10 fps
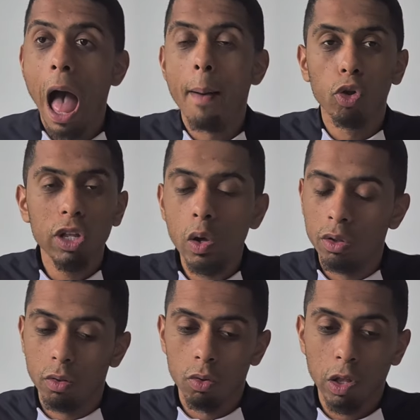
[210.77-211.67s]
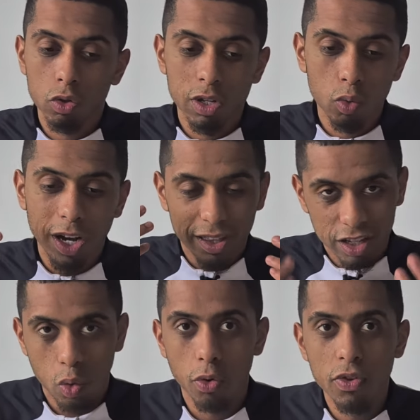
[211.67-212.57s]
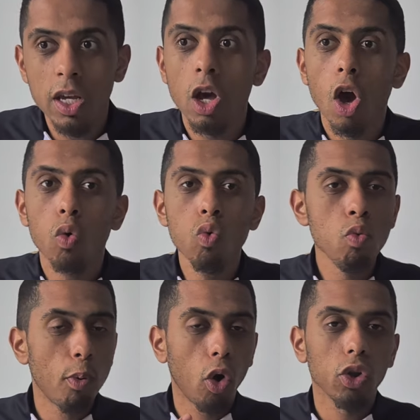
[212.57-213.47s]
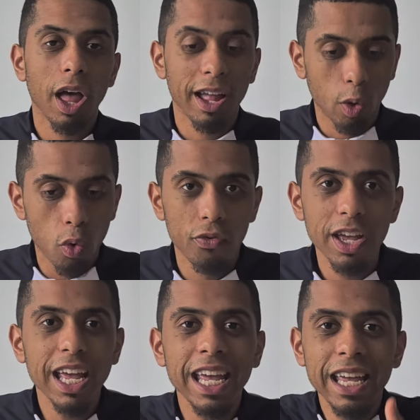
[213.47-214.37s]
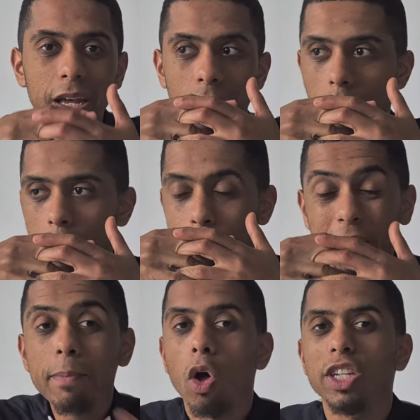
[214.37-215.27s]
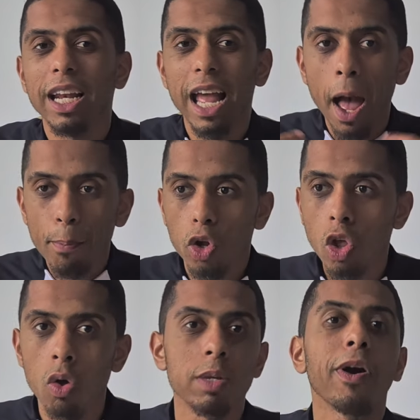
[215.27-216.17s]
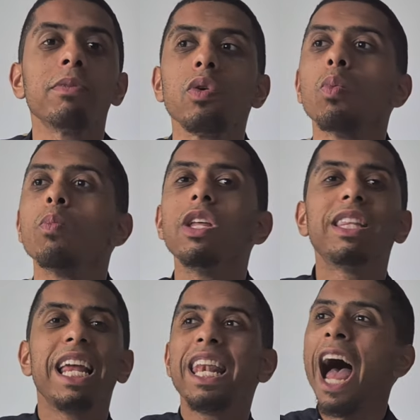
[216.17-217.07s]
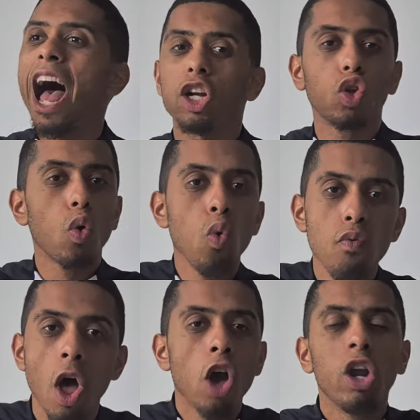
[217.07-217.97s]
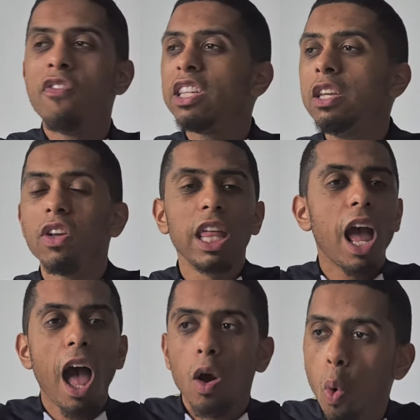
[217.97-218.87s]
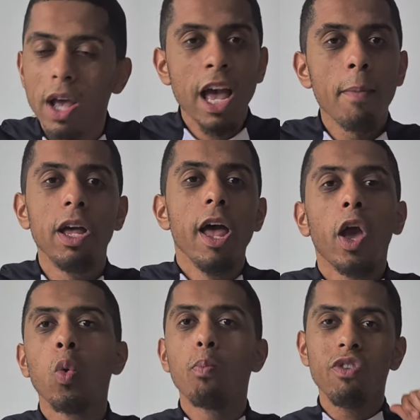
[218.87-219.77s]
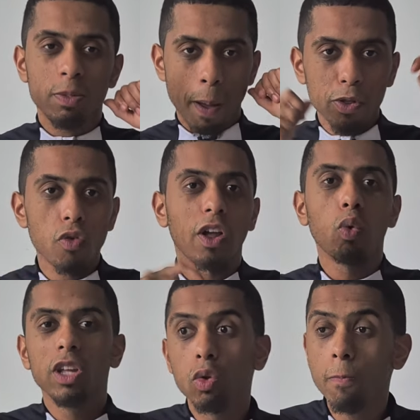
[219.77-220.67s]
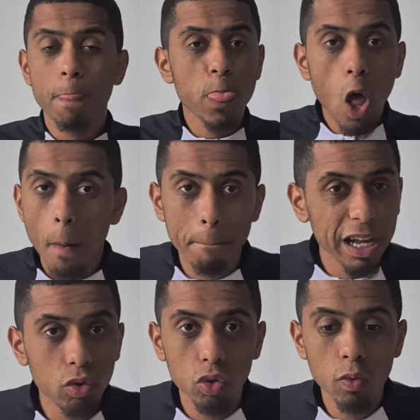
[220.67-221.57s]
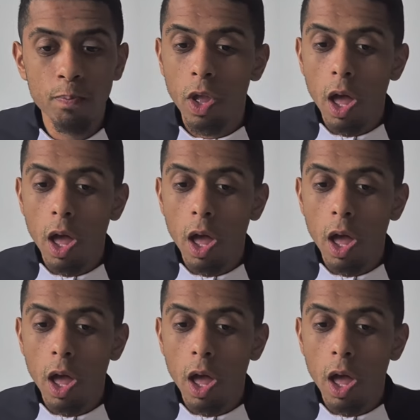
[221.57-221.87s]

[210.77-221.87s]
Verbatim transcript: À un moment donné, on, est dans une saison catastrophique où prendre un trophée est euh, primordial et important. C'est pas comme si on était large de ouf, que l'effectif était incroyable et qu'on pouvait se permettre de faire tourner tout. Non, pas du tout.